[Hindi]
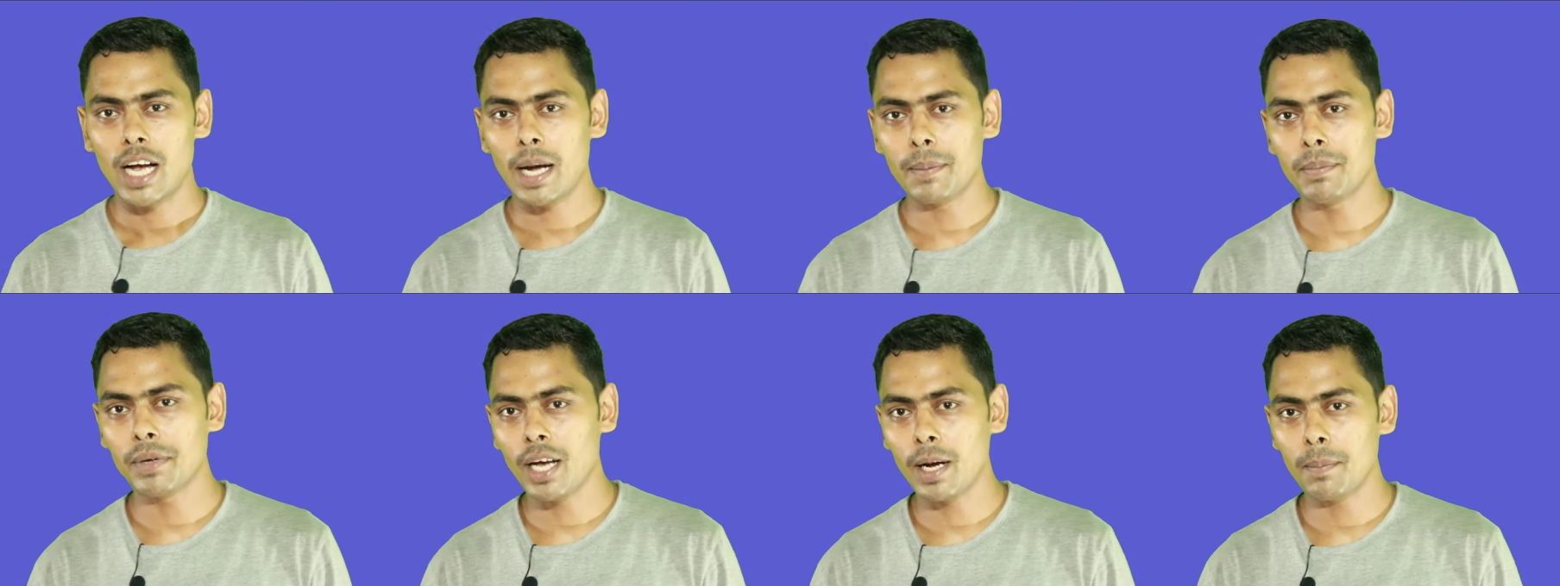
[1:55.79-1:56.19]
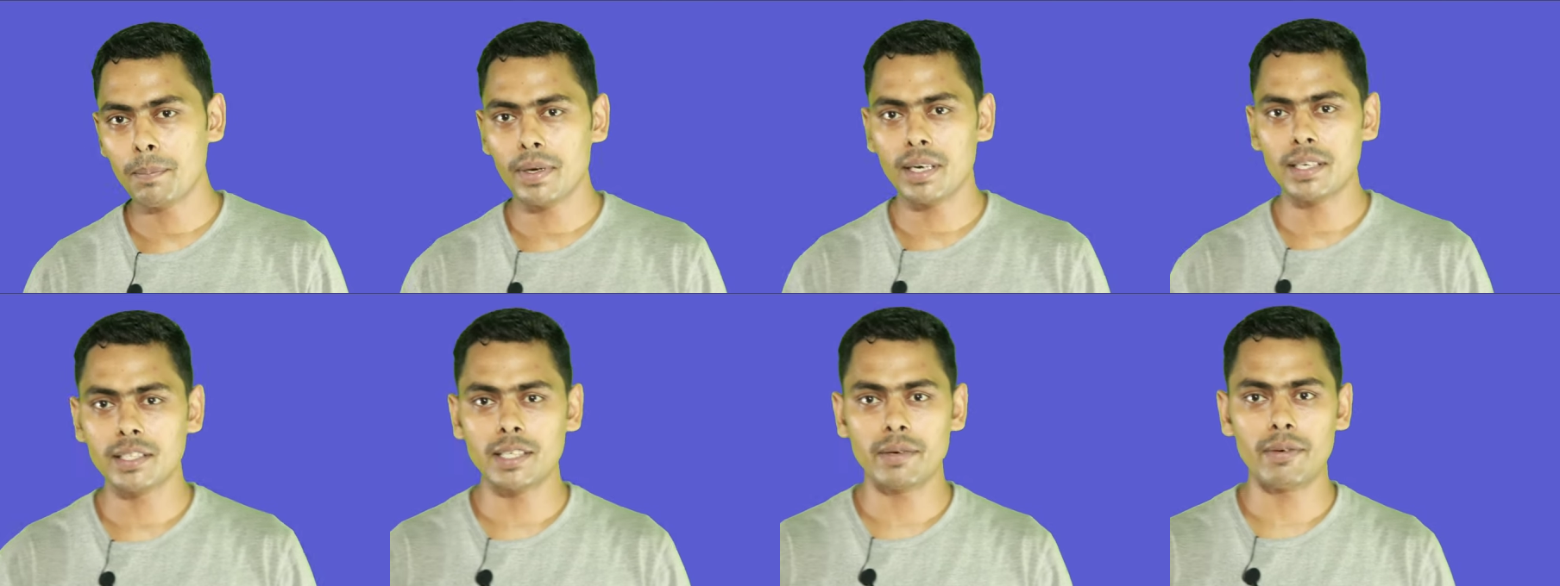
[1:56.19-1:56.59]
अब यहाँ
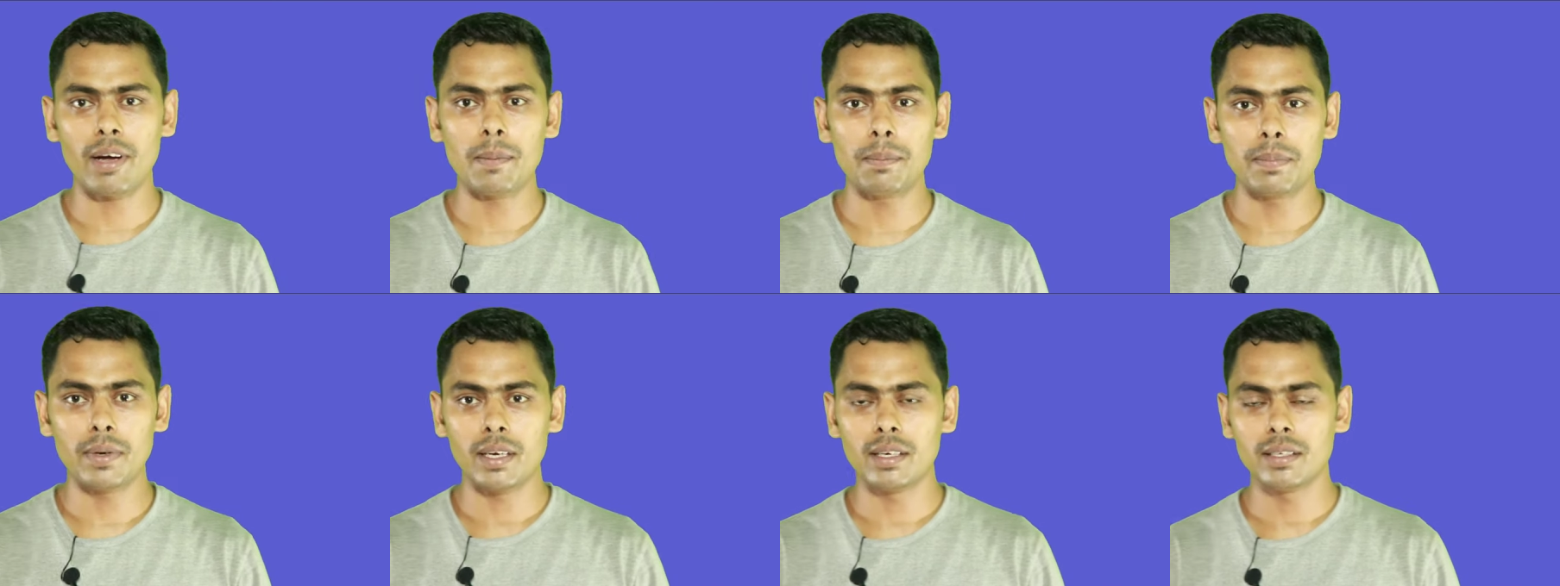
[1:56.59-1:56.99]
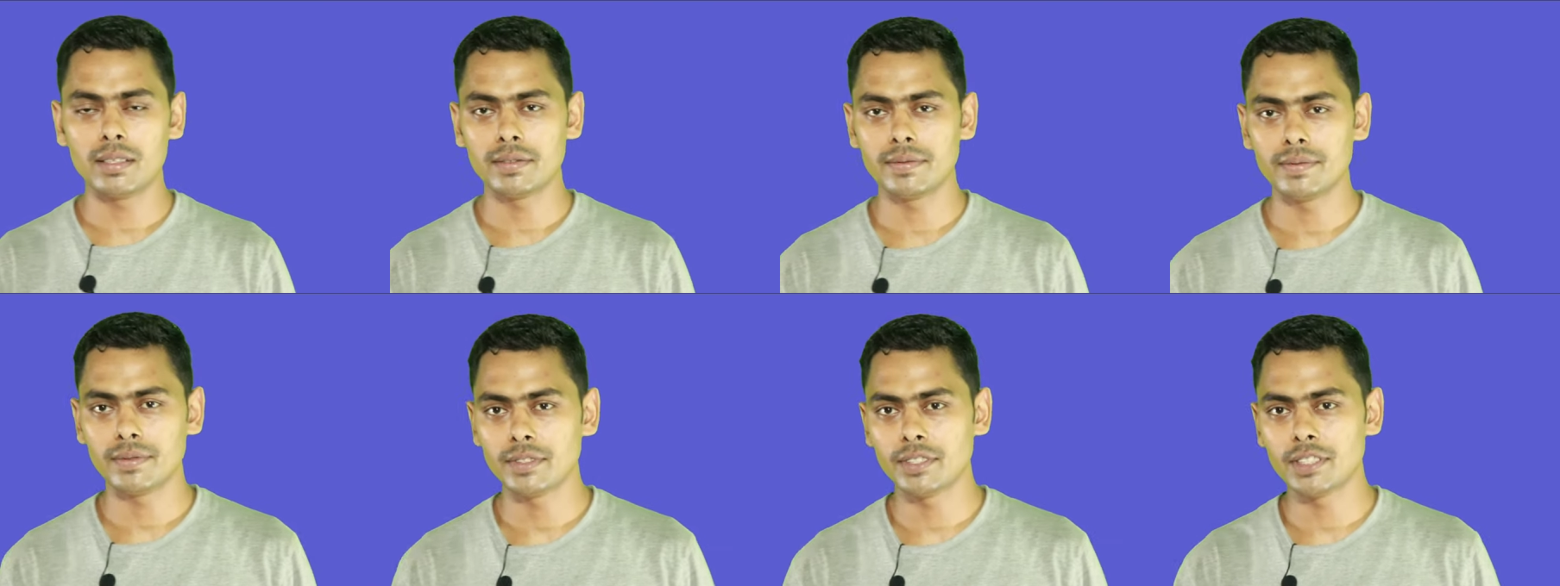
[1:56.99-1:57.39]
पर जब आप
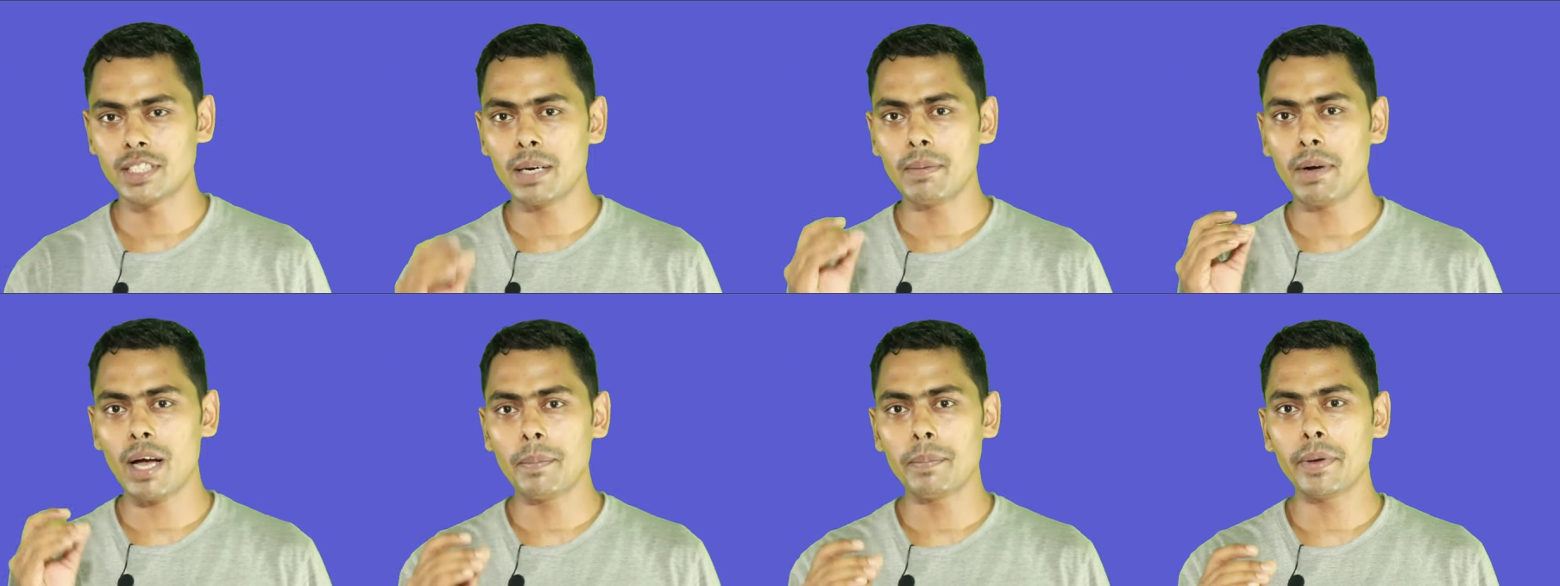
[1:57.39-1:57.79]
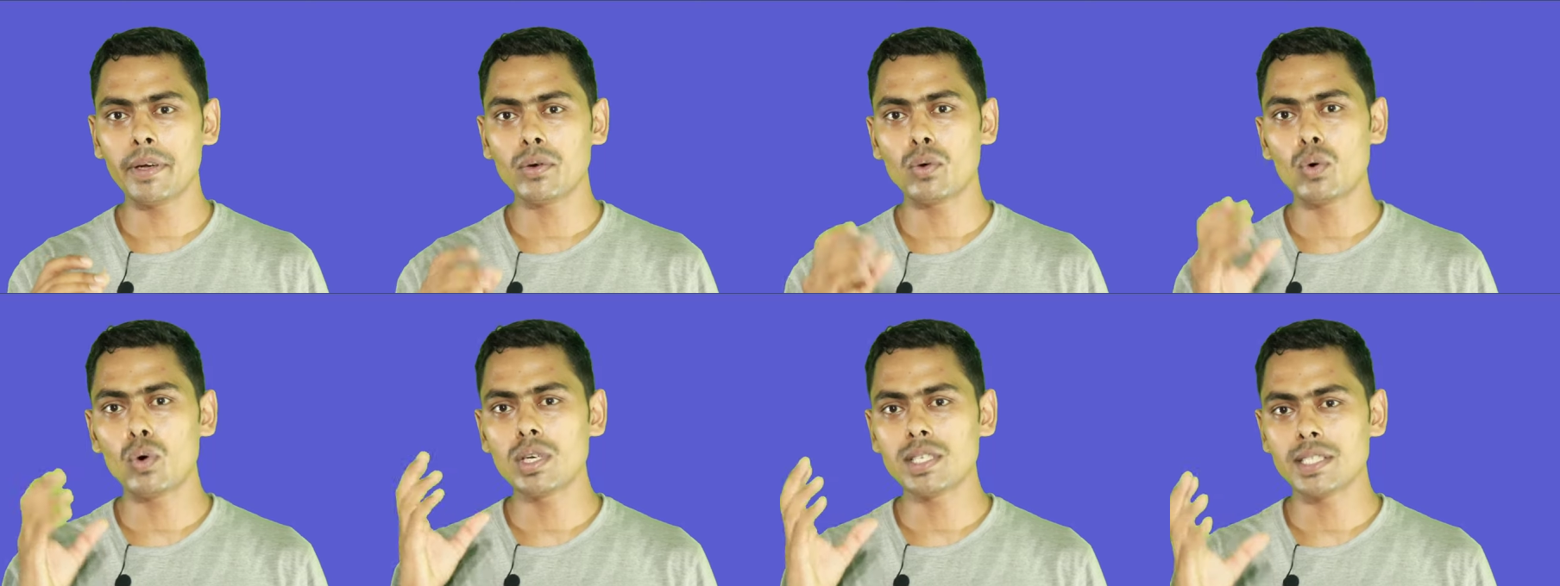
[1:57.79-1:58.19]
जब आप
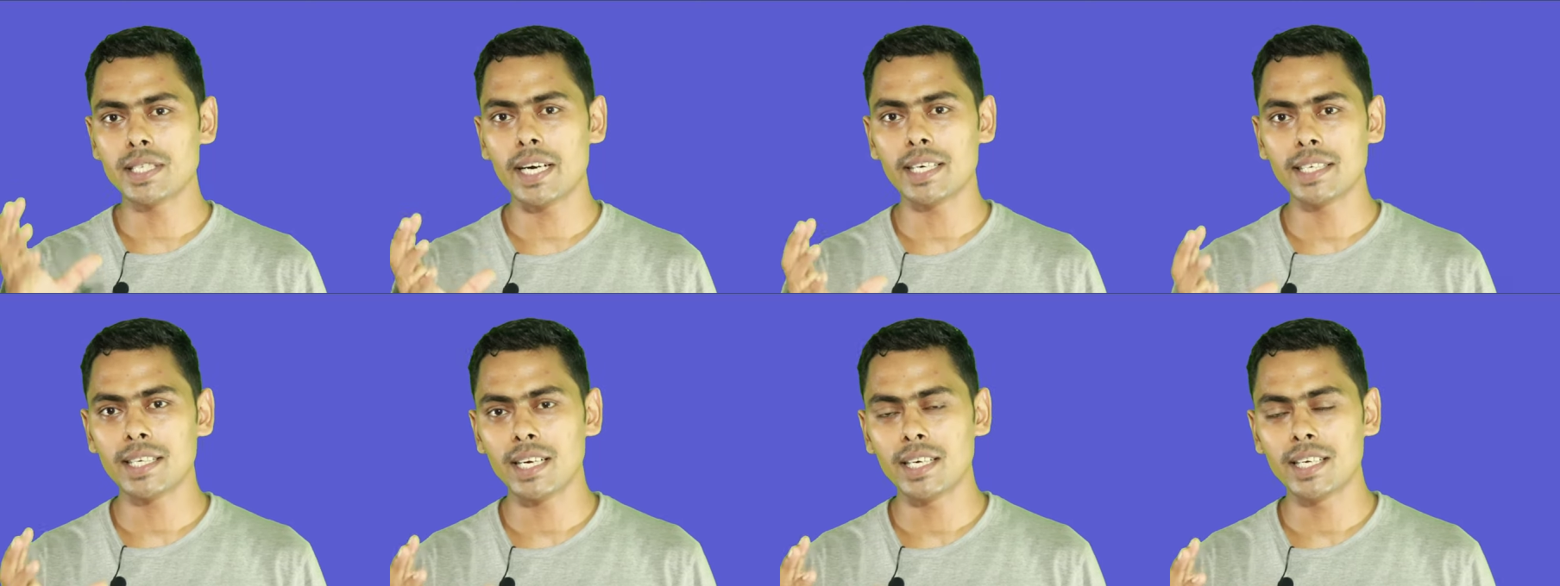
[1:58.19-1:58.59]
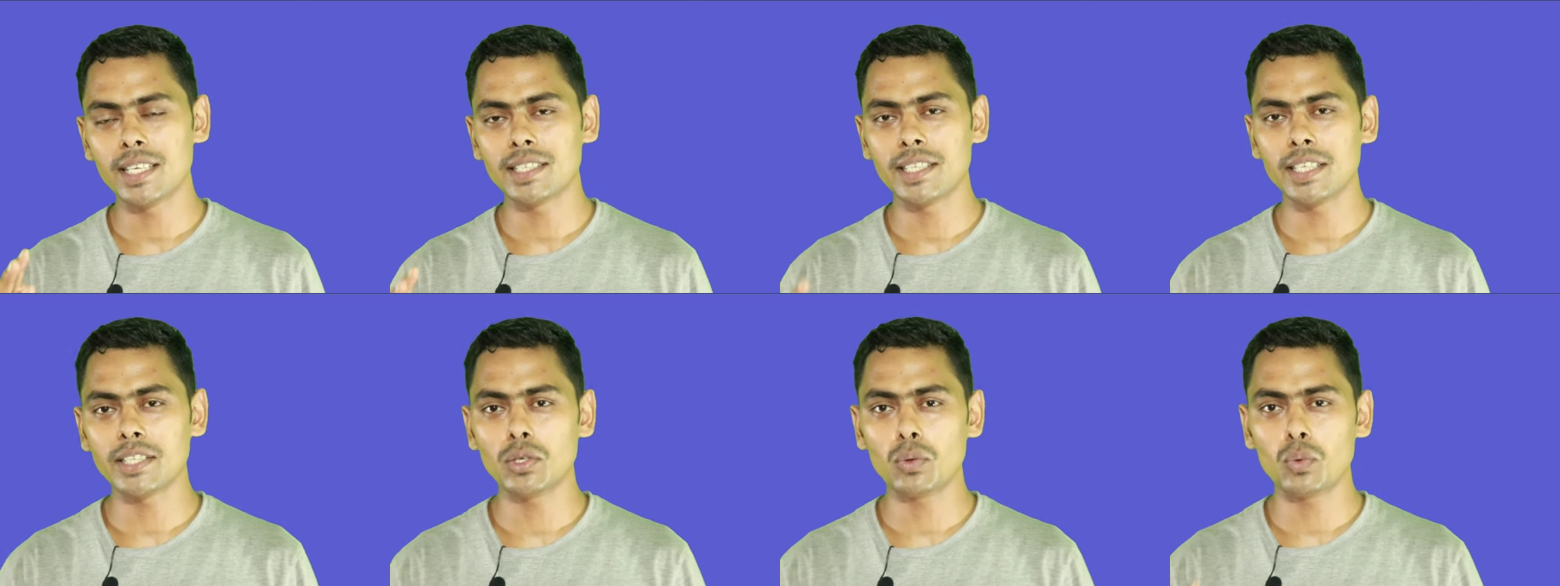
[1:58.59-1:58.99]
एक गोल सेट कर
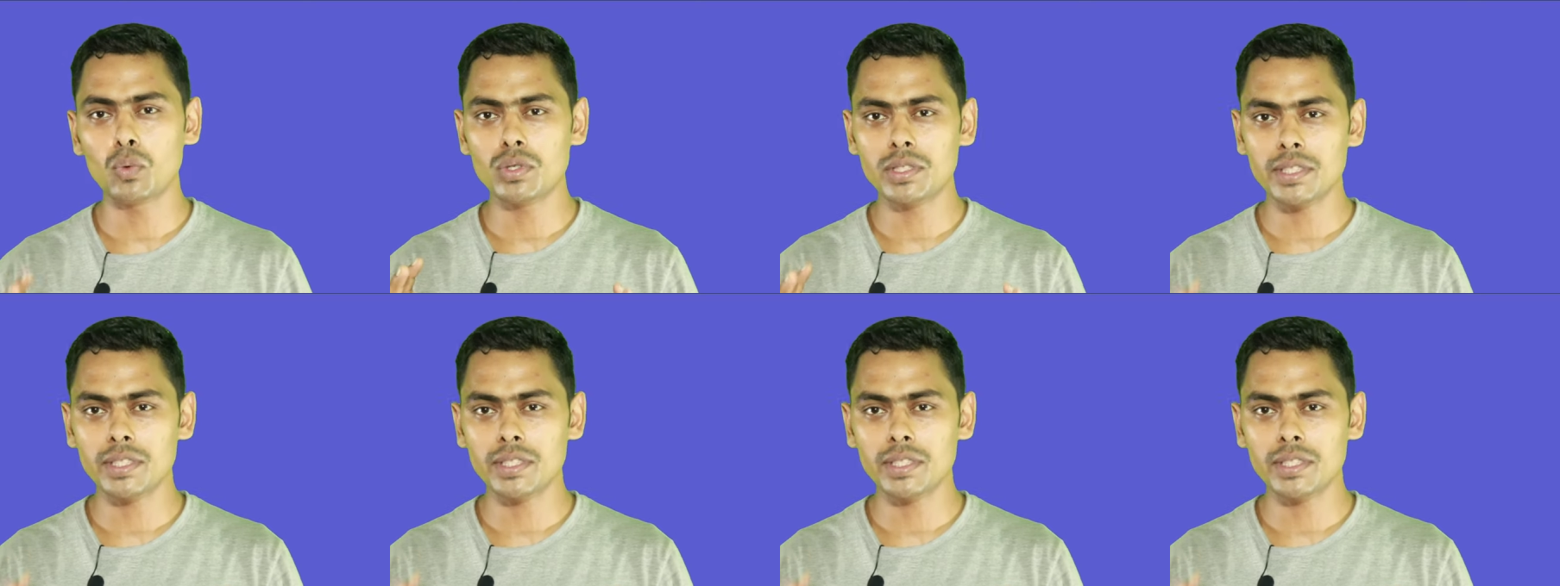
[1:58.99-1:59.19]
लेते हैं तो